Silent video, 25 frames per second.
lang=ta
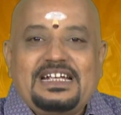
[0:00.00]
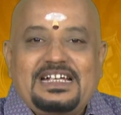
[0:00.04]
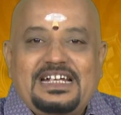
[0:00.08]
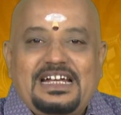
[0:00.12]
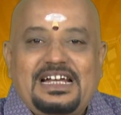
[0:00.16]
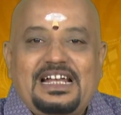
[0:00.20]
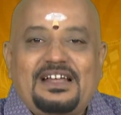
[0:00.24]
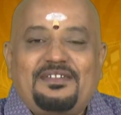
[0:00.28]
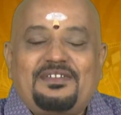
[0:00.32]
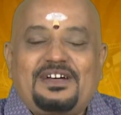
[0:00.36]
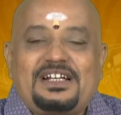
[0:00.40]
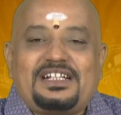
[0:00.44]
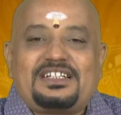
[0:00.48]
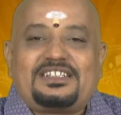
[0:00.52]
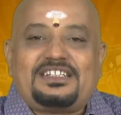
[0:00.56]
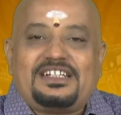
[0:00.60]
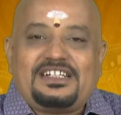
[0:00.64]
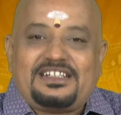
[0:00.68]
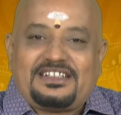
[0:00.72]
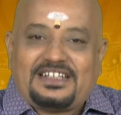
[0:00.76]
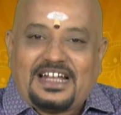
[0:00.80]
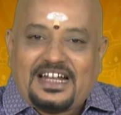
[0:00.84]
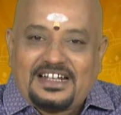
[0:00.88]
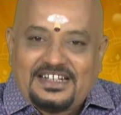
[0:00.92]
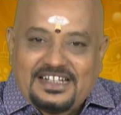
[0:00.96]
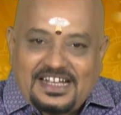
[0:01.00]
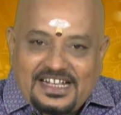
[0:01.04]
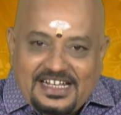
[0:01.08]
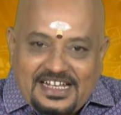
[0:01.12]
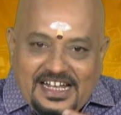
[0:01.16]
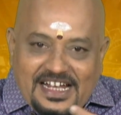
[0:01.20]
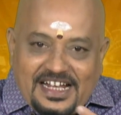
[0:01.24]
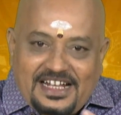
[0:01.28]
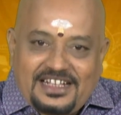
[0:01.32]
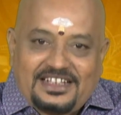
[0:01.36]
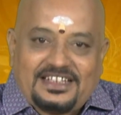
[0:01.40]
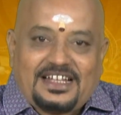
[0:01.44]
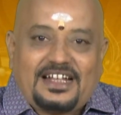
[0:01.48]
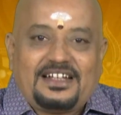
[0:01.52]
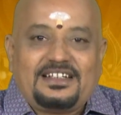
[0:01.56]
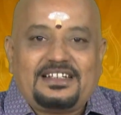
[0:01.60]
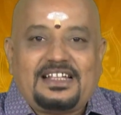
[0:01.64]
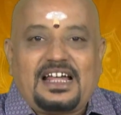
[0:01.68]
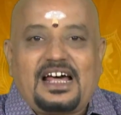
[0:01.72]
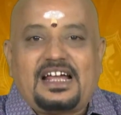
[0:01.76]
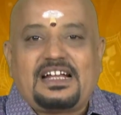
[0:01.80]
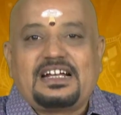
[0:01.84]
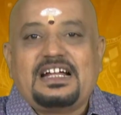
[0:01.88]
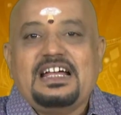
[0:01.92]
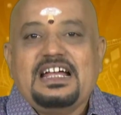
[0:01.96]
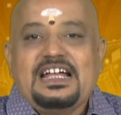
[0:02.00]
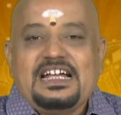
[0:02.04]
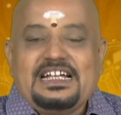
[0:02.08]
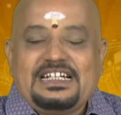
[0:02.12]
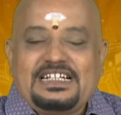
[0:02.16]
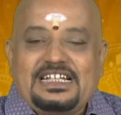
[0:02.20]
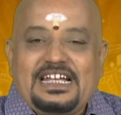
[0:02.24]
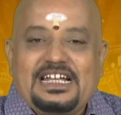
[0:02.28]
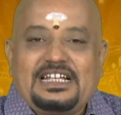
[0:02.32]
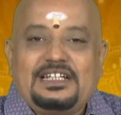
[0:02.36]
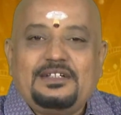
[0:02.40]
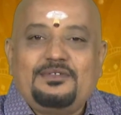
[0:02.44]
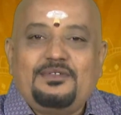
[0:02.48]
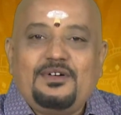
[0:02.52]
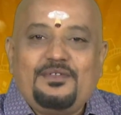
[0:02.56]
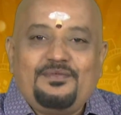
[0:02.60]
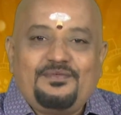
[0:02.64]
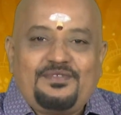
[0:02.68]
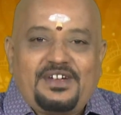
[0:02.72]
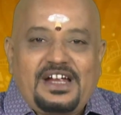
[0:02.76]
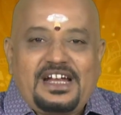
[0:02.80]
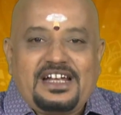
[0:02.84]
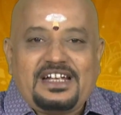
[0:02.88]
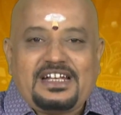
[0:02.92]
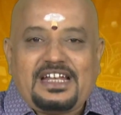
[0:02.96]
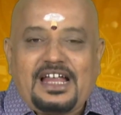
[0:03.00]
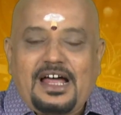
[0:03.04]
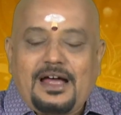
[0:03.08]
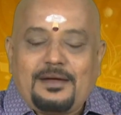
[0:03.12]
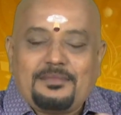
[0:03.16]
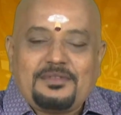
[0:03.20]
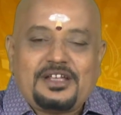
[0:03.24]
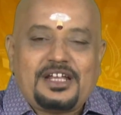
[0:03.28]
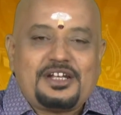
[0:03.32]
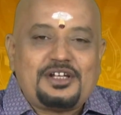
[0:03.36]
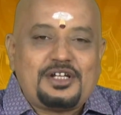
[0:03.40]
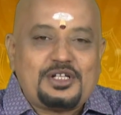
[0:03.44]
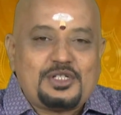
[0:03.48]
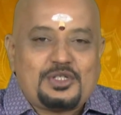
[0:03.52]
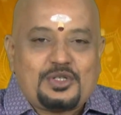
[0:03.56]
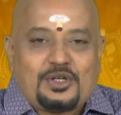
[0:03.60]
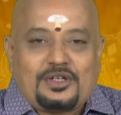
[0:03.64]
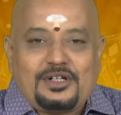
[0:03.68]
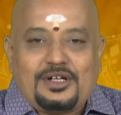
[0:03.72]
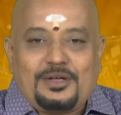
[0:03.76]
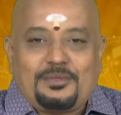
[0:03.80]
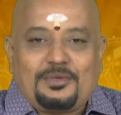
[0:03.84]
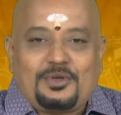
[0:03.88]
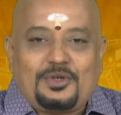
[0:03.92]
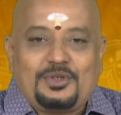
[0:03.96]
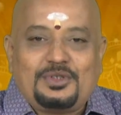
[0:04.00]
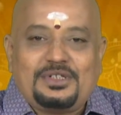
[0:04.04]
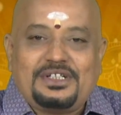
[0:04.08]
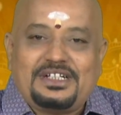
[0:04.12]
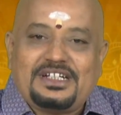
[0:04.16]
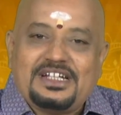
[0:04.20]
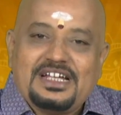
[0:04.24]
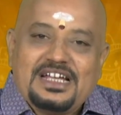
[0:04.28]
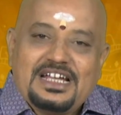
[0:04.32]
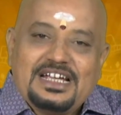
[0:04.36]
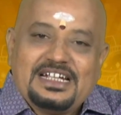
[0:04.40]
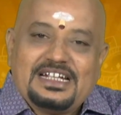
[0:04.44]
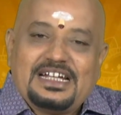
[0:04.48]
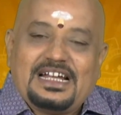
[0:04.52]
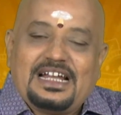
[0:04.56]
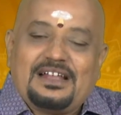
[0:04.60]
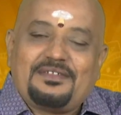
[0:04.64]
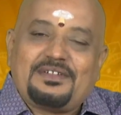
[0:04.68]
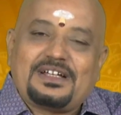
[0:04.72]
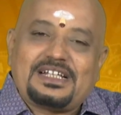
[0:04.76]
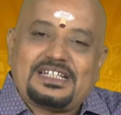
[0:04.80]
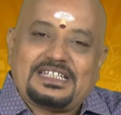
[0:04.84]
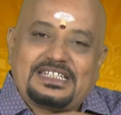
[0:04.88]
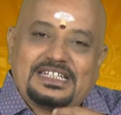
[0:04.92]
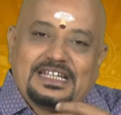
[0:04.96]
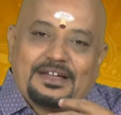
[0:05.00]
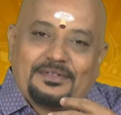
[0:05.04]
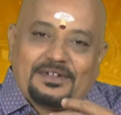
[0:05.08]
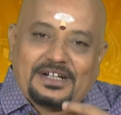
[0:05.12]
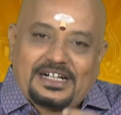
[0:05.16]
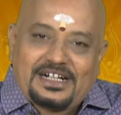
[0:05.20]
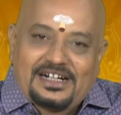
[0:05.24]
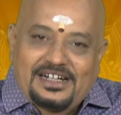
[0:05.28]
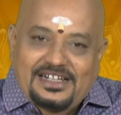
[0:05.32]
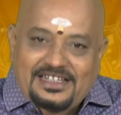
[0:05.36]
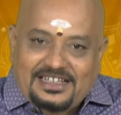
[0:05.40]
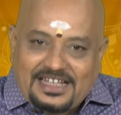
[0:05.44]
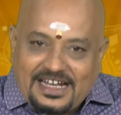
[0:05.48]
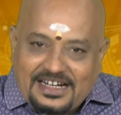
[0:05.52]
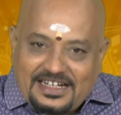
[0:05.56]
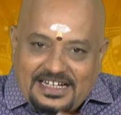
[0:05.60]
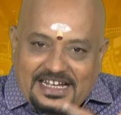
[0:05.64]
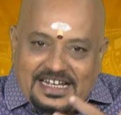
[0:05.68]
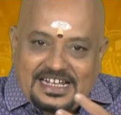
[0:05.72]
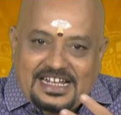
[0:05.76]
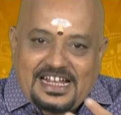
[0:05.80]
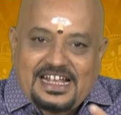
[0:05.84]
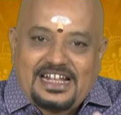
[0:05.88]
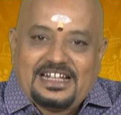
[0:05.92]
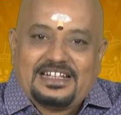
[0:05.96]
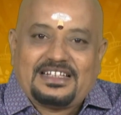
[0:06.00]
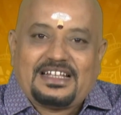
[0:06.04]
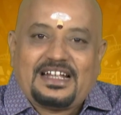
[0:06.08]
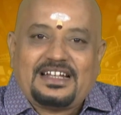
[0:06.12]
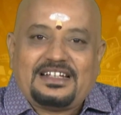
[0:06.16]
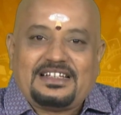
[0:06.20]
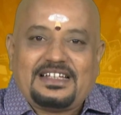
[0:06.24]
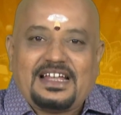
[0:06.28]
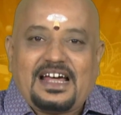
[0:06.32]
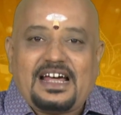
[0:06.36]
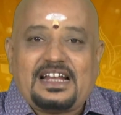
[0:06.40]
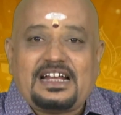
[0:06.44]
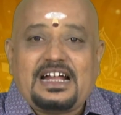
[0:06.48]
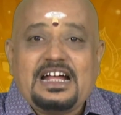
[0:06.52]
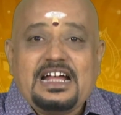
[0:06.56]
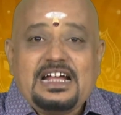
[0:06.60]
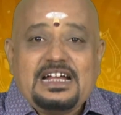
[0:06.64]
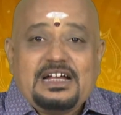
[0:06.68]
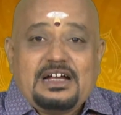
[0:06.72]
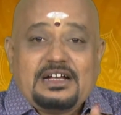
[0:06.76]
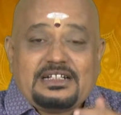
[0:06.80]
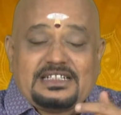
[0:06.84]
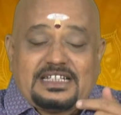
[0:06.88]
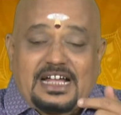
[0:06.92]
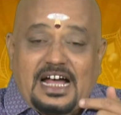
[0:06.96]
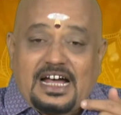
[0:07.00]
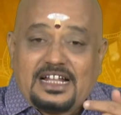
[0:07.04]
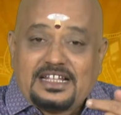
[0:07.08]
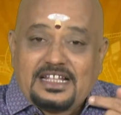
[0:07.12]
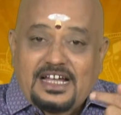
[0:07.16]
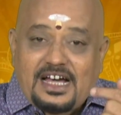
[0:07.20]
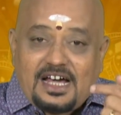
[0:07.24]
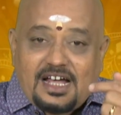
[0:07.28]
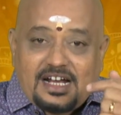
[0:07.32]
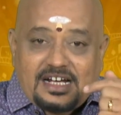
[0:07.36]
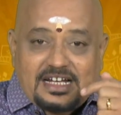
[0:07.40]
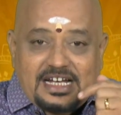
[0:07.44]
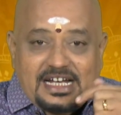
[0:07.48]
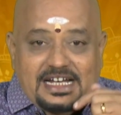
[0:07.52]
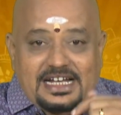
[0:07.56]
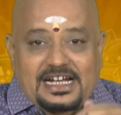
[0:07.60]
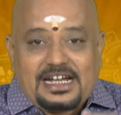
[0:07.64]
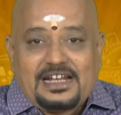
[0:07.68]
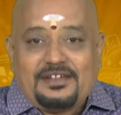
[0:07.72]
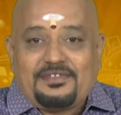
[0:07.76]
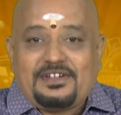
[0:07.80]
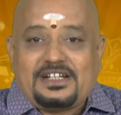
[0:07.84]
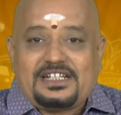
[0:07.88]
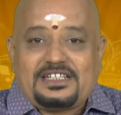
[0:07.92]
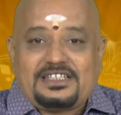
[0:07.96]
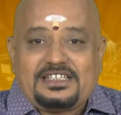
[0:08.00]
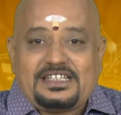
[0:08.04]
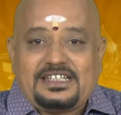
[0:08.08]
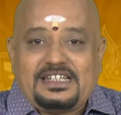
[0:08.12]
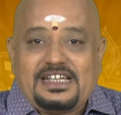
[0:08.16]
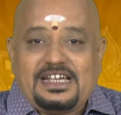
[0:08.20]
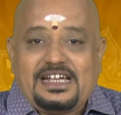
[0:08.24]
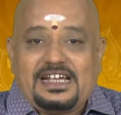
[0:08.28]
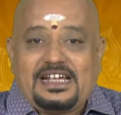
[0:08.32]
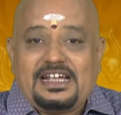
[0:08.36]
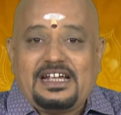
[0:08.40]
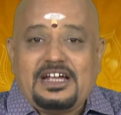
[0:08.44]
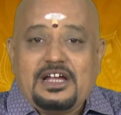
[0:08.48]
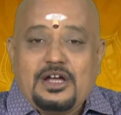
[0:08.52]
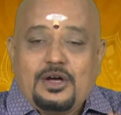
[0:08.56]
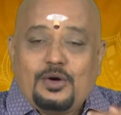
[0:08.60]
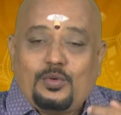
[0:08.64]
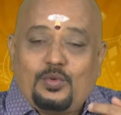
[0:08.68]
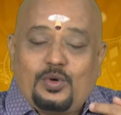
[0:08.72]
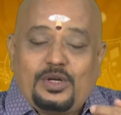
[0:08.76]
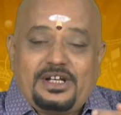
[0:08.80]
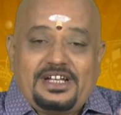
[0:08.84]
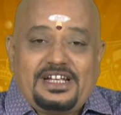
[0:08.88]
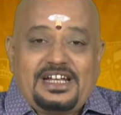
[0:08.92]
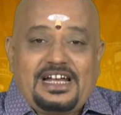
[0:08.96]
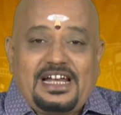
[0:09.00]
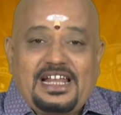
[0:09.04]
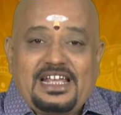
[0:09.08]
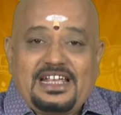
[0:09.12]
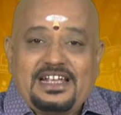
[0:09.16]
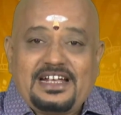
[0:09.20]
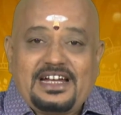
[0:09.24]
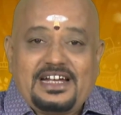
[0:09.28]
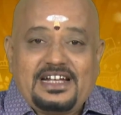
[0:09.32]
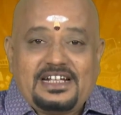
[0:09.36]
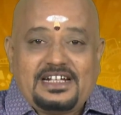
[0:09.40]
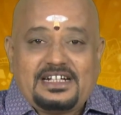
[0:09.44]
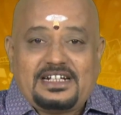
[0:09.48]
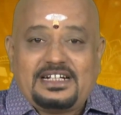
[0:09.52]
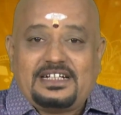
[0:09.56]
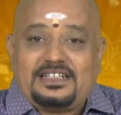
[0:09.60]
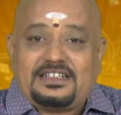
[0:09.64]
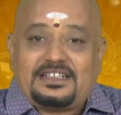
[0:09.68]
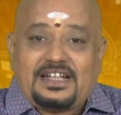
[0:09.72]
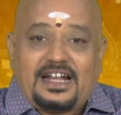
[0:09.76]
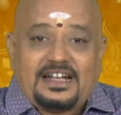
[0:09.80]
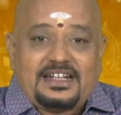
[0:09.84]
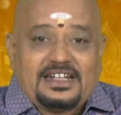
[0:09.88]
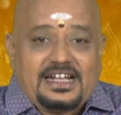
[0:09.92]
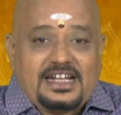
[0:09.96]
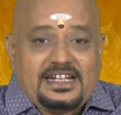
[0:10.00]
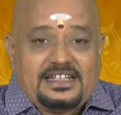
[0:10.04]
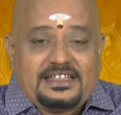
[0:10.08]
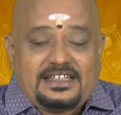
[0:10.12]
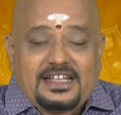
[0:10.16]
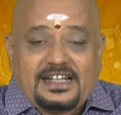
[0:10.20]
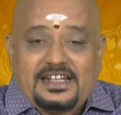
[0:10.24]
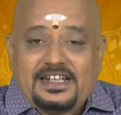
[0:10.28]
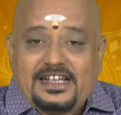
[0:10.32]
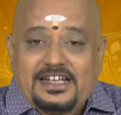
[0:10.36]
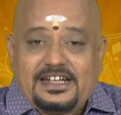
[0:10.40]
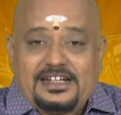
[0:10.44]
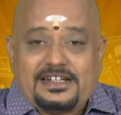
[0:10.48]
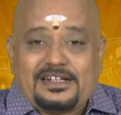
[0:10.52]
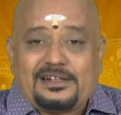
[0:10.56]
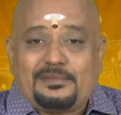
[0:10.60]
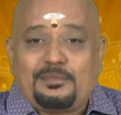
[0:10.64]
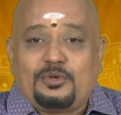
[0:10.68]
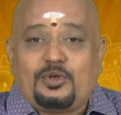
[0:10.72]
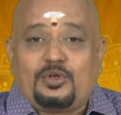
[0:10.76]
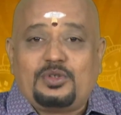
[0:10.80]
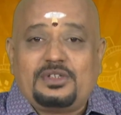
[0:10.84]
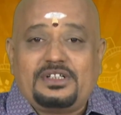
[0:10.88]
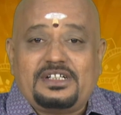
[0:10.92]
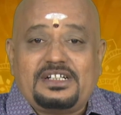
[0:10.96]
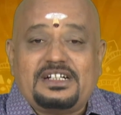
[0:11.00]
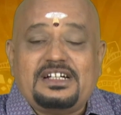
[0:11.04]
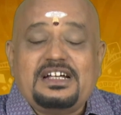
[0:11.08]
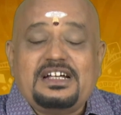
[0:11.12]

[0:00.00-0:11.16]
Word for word: இளவரசி தன்னையே தந்தார் எதுவும் வேண்டாம் என்று சொன்னபோது இளவரசி அவர்கள் தன்னையே தந்தார் சாதாரண இளவரசியே ஒரு இளைஞனுக்கு தன்னை தருகின்ற போது